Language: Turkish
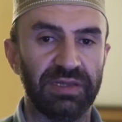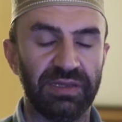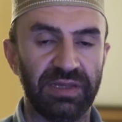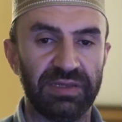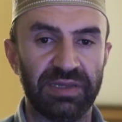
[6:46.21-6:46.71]

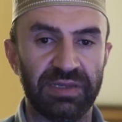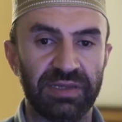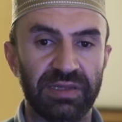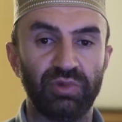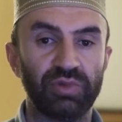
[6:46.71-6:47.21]
dedi.
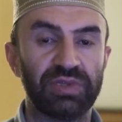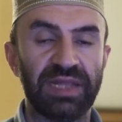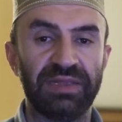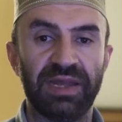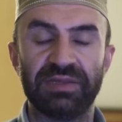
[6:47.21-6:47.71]
Bunu
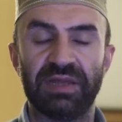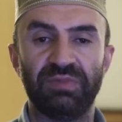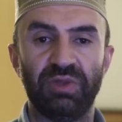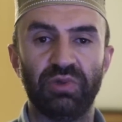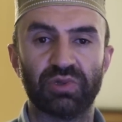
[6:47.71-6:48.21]
sen nereden
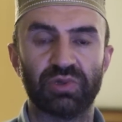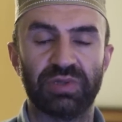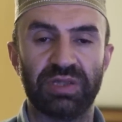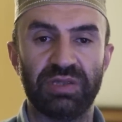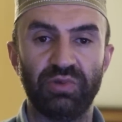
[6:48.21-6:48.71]
biliyorsun
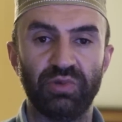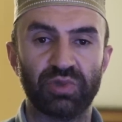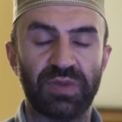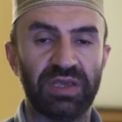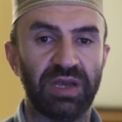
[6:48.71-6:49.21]
dedi.
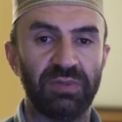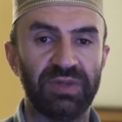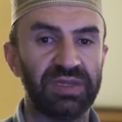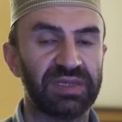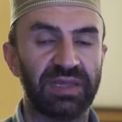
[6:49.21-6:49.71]
Yunus
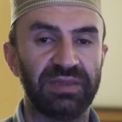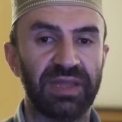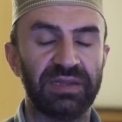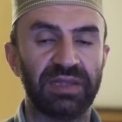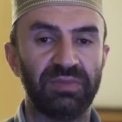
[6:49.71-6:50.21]
peygamberi sen
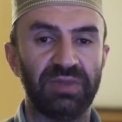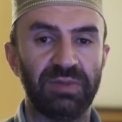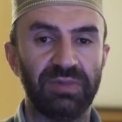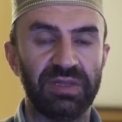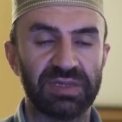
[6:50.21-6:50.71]
nereden
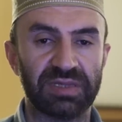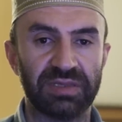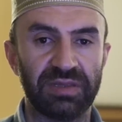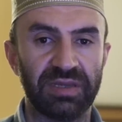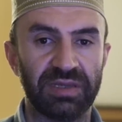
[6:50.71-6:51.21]
bilebilirsin
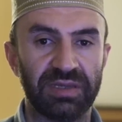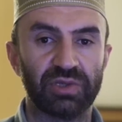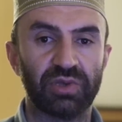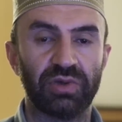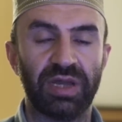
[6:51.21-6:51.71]
dedi.
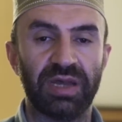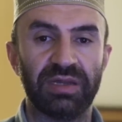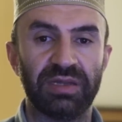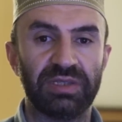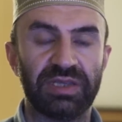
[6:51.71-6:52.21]
Sonra
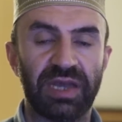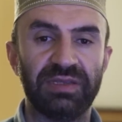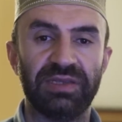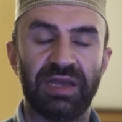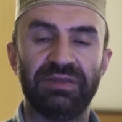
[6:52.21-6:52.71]

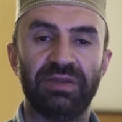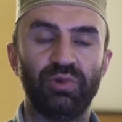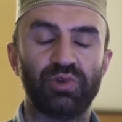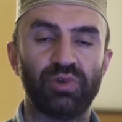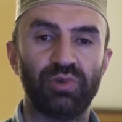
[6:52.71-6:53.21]
kendi kendine
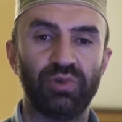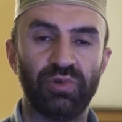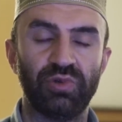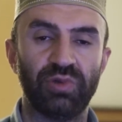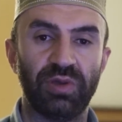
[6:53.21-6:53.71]

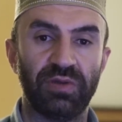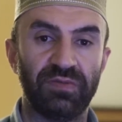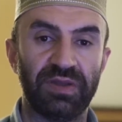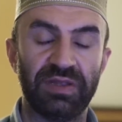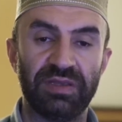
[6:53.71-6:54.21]
düşündü
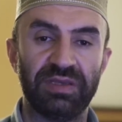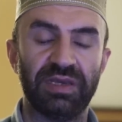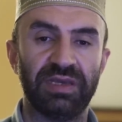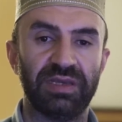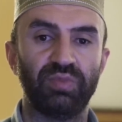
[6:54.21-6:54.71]
ve dedi
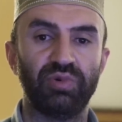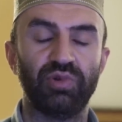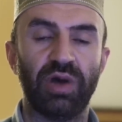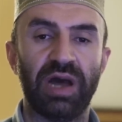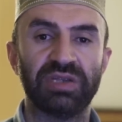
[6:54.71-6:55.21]
ki
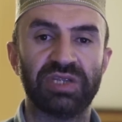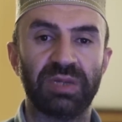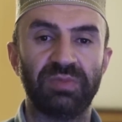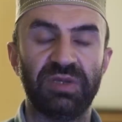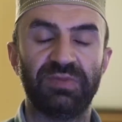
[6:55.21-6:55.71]
bunu
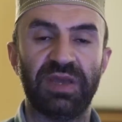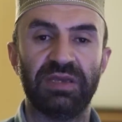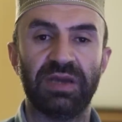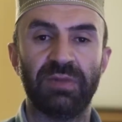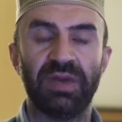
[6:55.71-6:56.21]
ancak bir
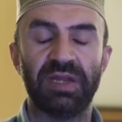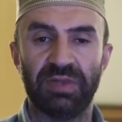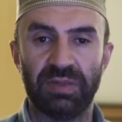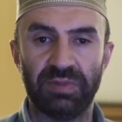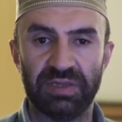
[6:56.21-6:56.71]
peygamber
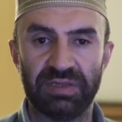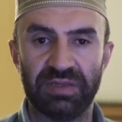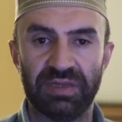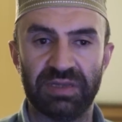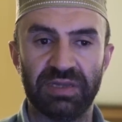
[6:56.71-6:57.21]
bilebilir
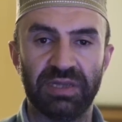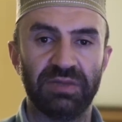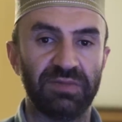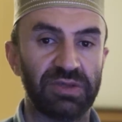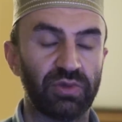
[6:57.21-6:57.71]
dedi.
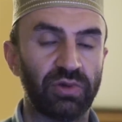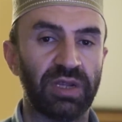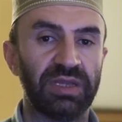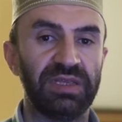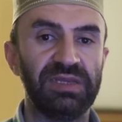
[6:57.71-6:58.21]
Ve
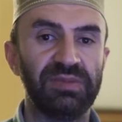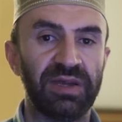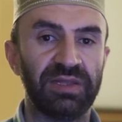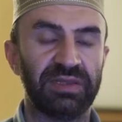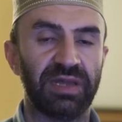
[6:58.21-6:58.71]
sonra
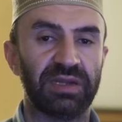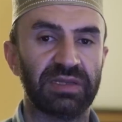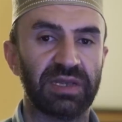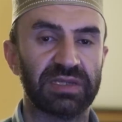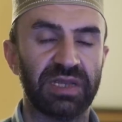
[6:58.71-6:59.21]
iman etti
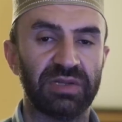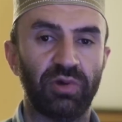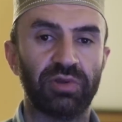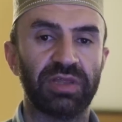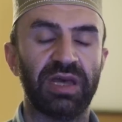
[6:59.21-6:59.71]
arkadaşlar.
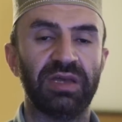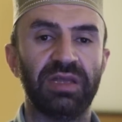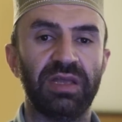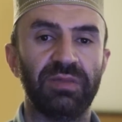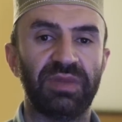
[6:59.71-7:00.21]
Orada
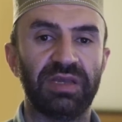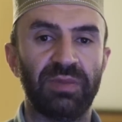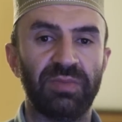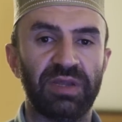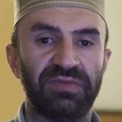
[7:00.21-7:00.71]

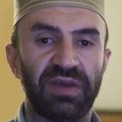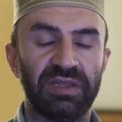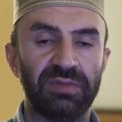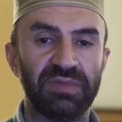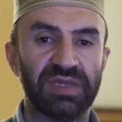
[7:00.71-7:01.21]
Peygamber
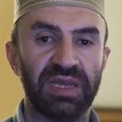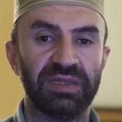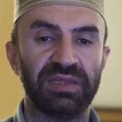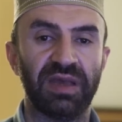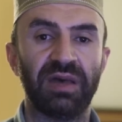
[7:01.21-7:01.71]
Efendimiz'e
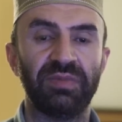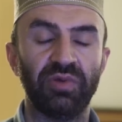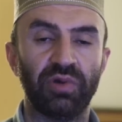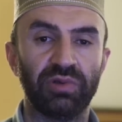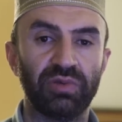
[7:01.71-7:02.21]

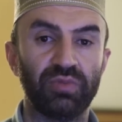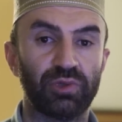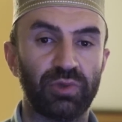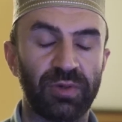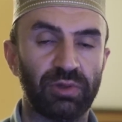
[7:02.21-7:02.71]
tabi oldu,
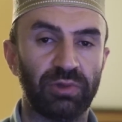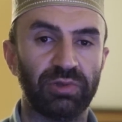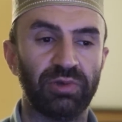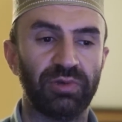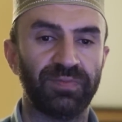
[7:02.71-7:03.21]
Müslüman
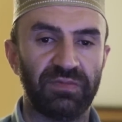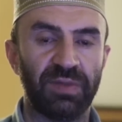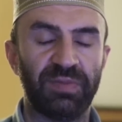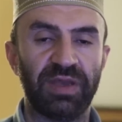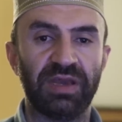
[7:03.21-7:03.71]
oldu.
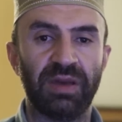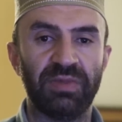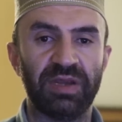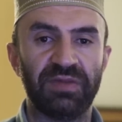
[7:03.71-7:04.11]
Ve Peygamber